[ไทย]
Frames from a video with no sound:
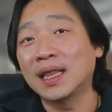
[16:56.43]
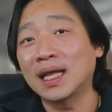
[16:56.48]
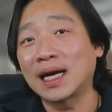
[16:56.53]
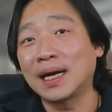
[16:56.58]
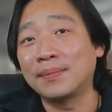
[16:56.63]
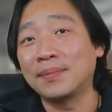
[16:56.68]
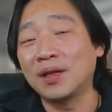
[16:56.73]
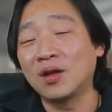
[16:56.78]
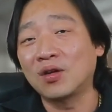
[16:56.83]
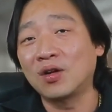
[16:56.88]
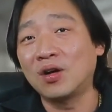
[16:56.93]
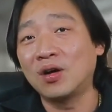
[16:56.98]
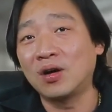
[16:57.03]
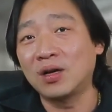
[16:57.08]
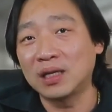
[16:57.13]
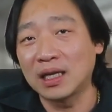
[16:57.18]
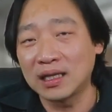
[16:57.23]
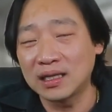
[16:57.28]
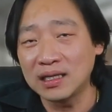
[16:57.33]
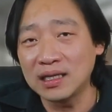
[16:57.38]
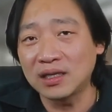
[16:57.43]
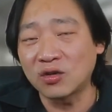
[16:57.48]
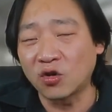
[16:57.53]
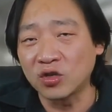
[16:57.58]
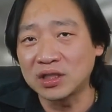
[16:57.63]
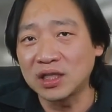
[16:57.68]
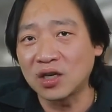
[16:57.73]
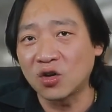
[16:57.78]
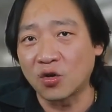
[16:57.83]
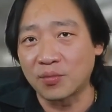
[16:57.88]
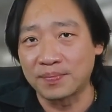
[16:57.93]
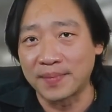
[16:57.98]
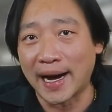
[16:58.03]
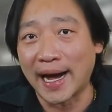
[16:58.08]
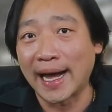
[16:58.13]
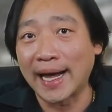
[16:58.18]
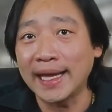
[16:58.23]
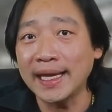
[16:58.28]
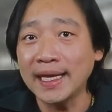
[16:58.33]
นะครับแล้วก็ในเรื่องของเชิงกฎหมาย